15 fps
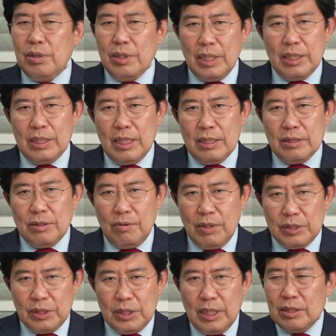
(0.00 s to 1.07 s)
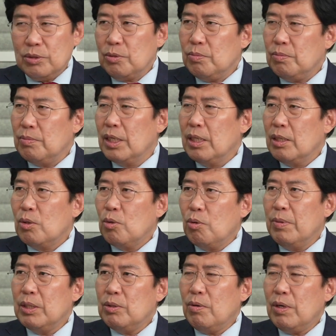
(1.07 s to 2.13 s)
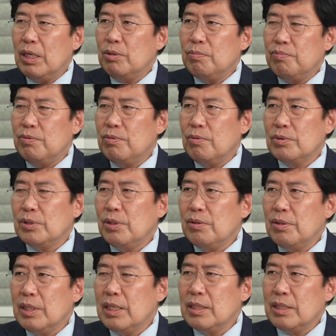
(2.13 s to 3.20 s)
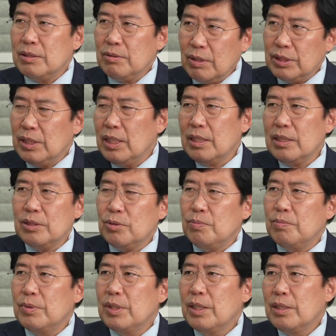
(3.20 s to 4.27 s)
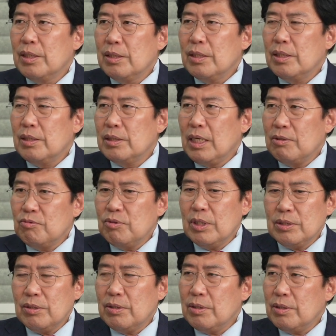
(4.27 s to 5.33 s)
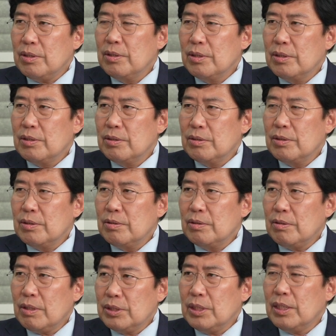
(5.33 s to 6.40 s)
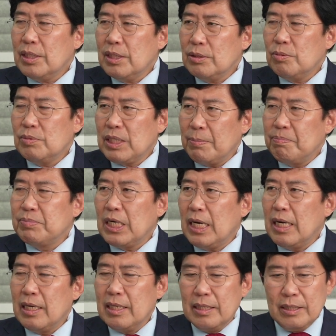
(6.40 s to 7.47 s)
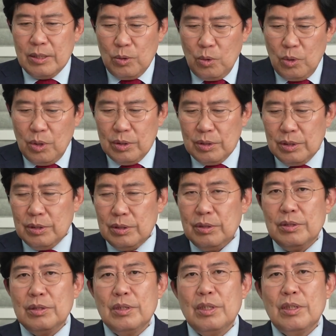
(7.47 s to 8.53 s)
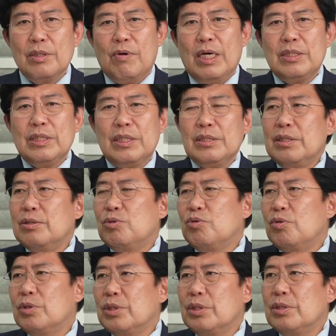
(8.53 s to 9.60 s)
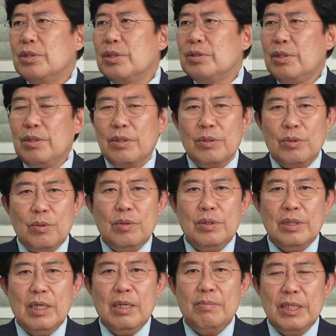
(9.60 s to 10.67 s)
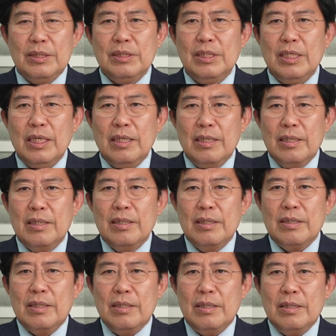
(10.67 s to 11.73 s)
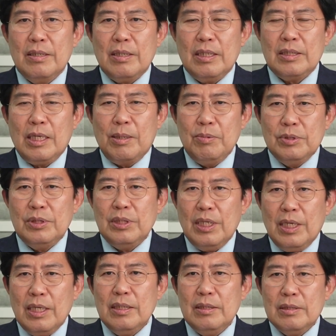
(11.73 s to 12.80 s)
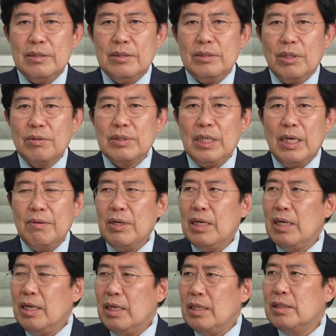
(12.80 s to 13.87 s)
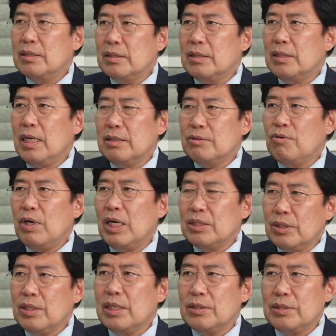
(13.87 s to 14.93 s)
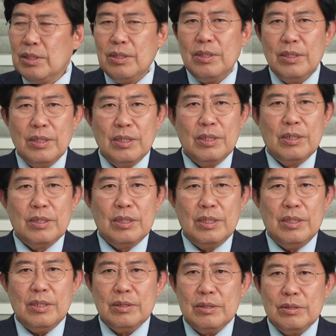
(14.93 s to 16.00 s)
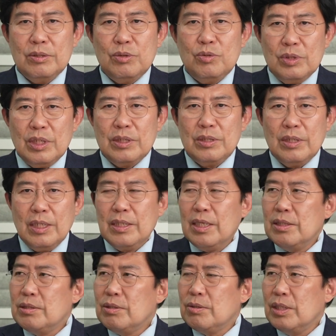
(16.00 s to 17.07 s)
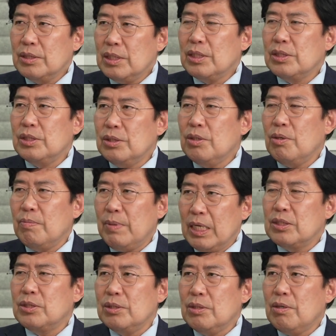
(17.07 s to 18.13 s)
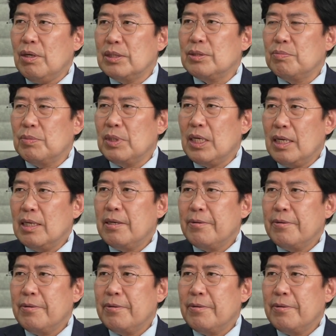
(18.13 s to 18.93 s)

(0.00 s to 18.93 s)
거래에 대해서는 확실하게 좀 공매도 관련 불공정 거래에 대해서 확실하게 좀 어, 당국에서 어, 확실하게 좀 잡자. 네. 요런 그 과제들이 주어져 있어서 요거는 음. 아마 이제 어, 자본시장 그 정상화를 하는 과정에서 이런 그 주제들에 대해서 굉장히 신경을 많이 쓸 것 같습니다.